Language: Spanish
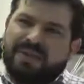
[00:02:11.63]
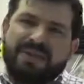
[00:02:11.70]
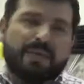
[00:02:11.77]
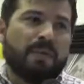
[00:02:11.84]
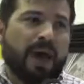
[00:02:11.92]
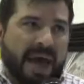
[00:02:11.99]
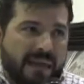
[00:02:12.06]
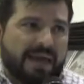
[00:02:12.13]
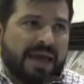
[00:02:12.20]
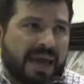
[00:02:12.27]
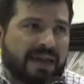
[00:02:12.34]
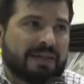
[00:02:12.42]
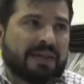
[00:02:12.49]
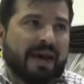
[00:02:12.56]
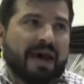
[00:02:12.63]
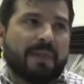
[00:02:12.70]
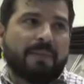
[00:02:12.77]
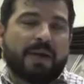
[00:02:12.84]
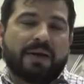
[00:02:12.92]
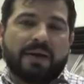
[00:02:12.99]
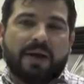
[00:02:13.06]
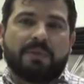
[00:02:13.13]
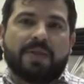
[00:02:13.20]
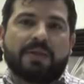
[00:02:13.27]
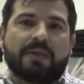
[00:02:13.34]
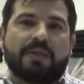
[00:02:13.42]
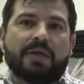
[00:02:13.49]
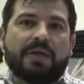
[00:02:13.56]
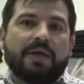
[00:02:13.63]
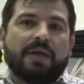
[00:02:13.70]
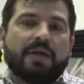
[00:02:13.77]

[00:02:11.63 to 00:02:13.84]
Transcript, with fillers: de, alta gama realmente.